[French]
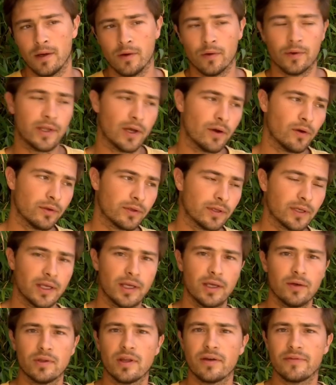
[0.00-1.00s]
On est
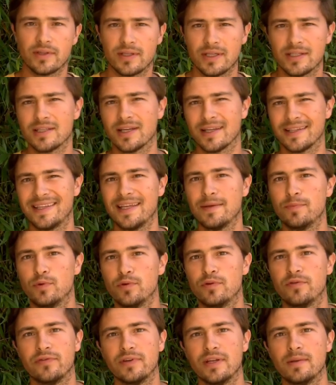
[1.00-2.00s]
rentré, on avait déjà un début
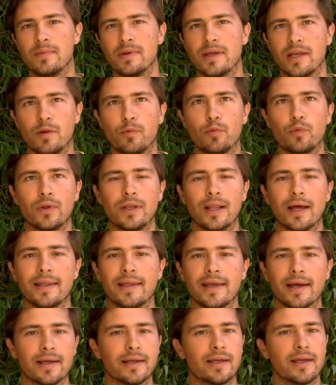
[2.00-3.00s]
de film, et puis là
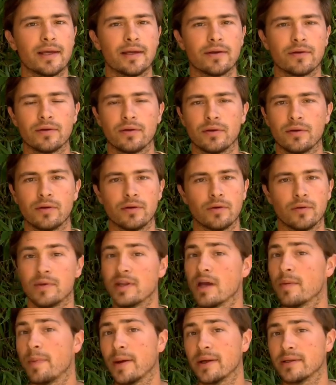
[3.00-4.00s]
derrière, euh, on est
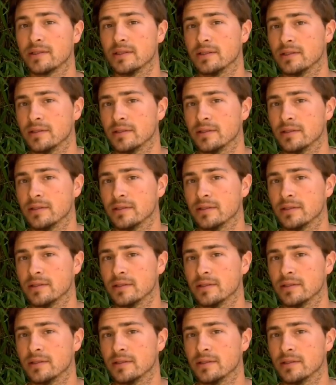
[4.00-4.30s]
reparti.